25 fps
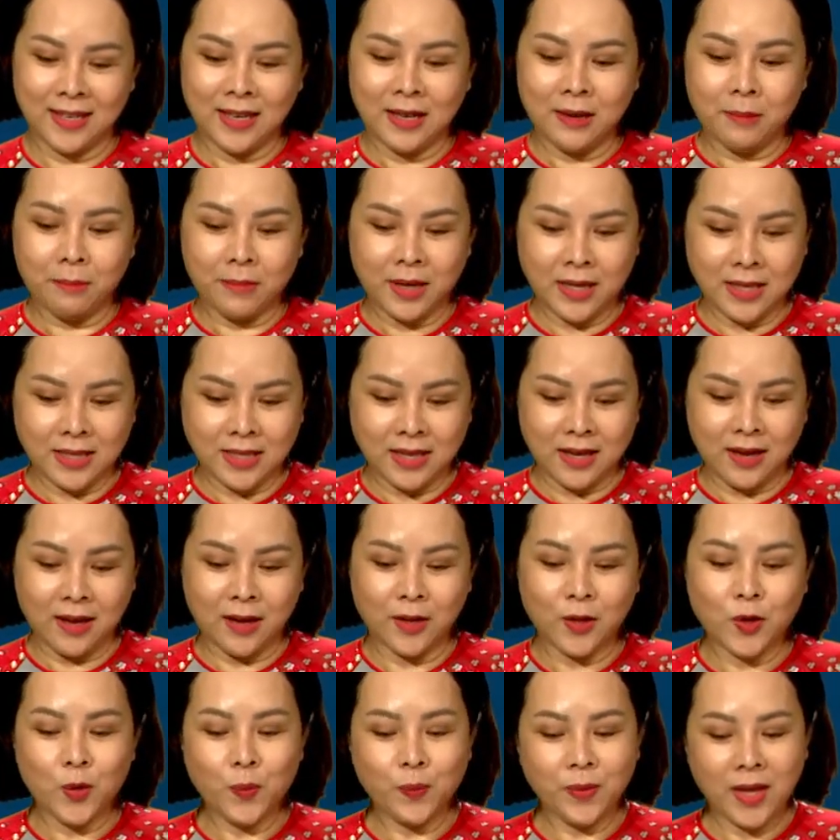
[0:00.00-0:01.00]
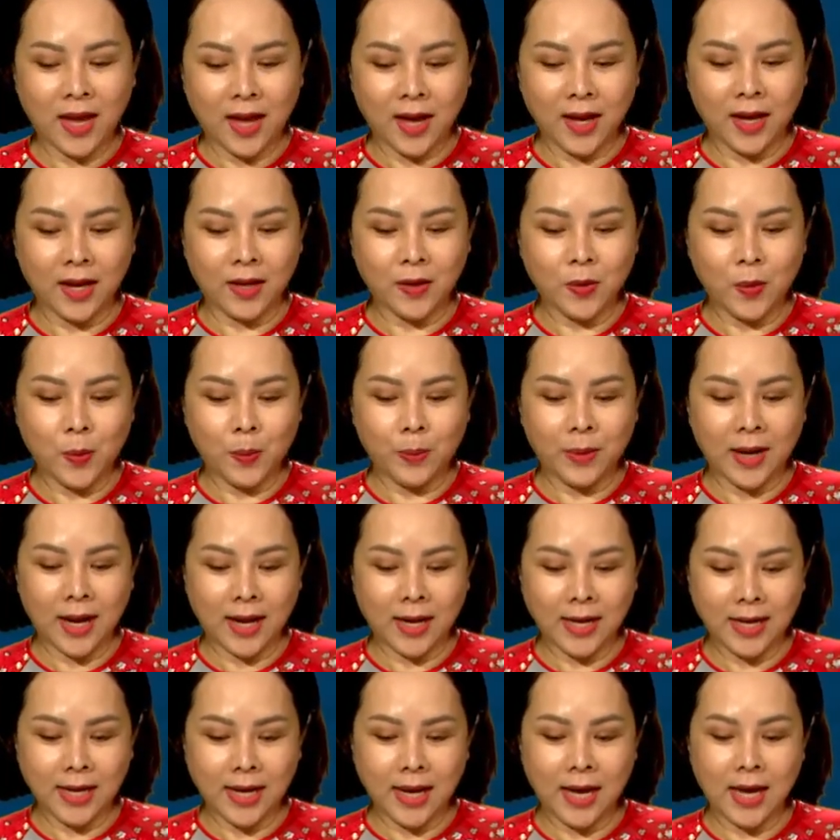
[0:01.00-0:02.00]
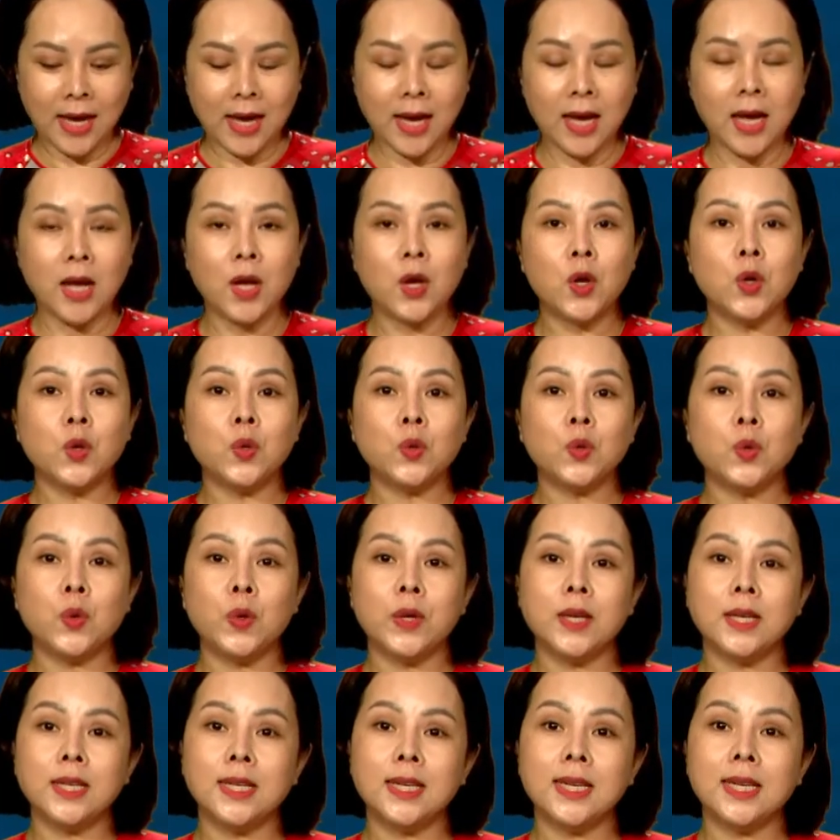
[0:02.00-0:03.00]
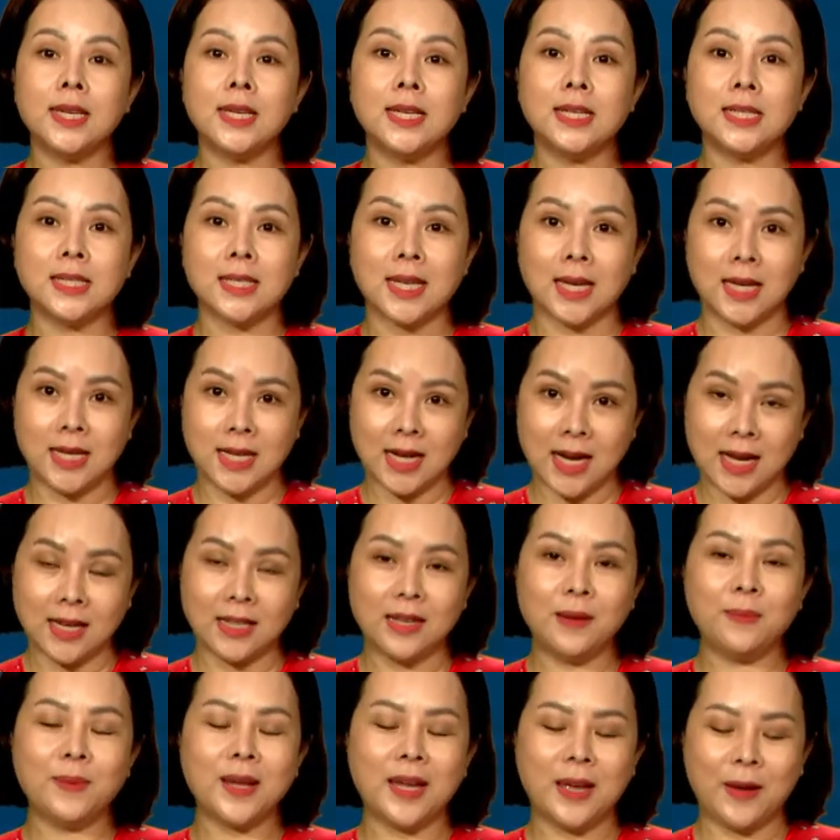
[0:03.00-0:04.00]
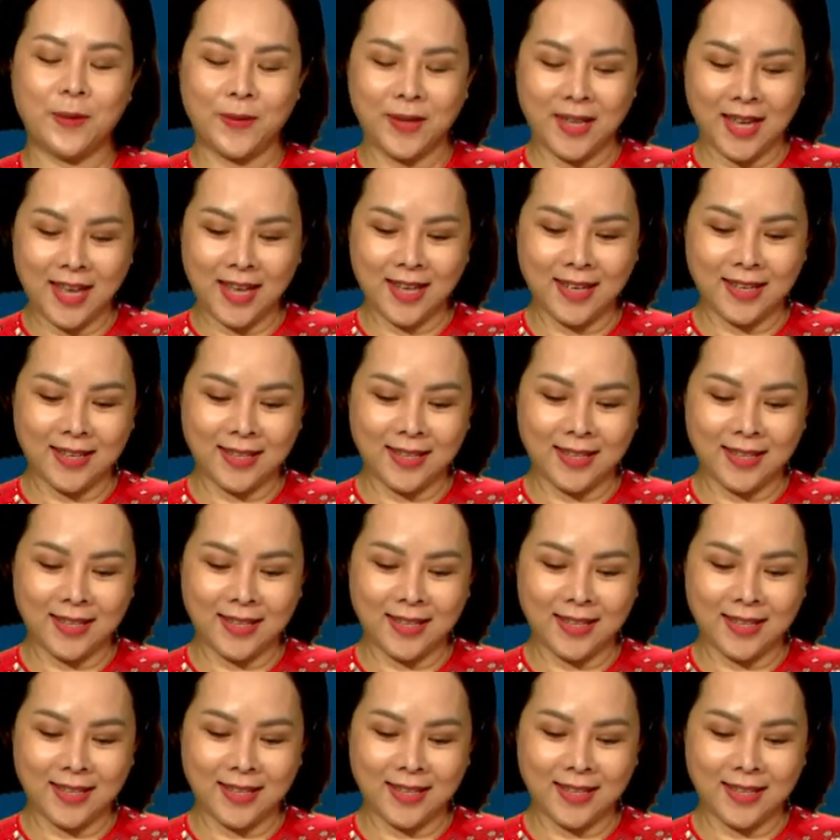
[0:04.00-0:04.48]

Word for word: bây giờ chúng ta hãy cùng lắng nghe chuyện gì xảy ra tiếp theo nhé